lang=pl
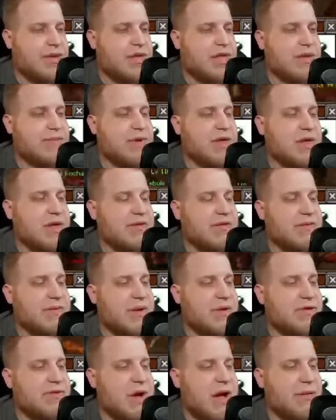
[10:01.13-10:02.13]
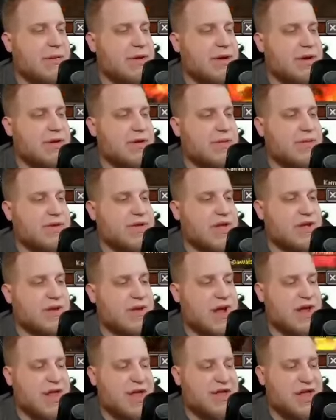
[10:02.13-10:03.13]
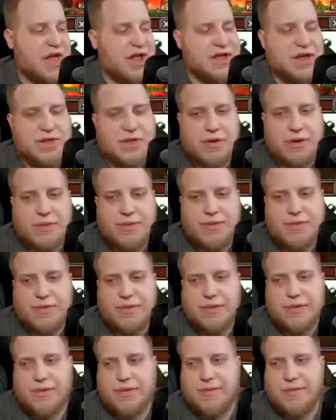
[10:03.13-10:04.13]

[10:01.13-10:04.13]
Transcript: Zamiast kur... Złamki to będę do rana talię dropił.